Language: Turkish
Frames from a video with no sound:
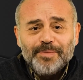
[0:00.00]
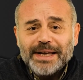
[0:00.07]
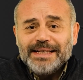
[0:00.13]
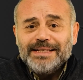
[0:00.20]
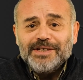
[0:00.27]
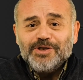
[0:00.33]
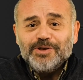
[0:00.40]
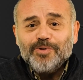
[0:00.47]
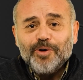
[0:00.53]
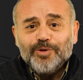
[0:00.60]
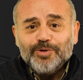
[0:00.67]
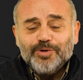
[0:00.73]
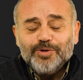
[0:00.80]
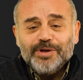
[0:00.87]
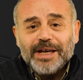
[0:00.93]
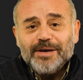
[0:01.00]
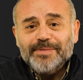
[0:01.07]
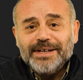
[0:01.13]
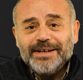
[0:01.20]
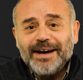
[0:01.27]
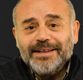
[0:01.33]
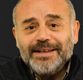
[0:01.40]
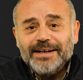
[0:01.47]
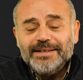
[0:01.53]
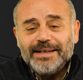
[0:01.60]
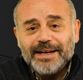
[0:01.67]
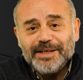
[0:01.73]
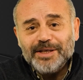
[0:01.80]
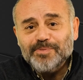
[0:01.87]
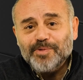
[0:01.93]
için oğlunun Neymar'ı
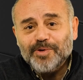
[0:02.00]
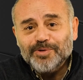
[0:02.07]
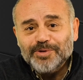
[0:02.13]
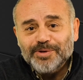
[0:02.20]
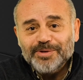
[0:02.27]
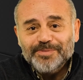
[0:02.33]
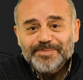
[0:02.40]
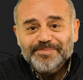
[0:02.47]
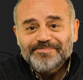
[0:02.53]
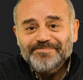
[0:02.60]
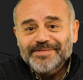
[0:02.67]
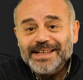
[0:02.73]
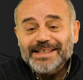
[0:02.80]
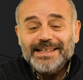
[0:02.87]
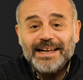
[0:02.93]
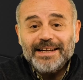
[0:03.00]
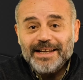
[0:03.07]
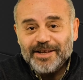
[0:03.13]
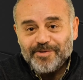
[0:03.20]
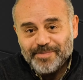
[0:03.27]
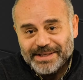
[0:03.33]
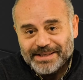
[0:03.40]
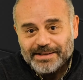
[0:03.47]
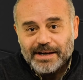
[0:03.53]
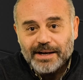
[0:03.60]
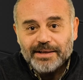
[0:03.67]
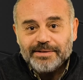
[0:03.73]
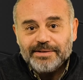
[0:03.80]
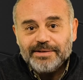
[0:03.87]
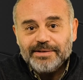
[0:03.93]
ağlarken gidip onu teselli etmesi kaldı.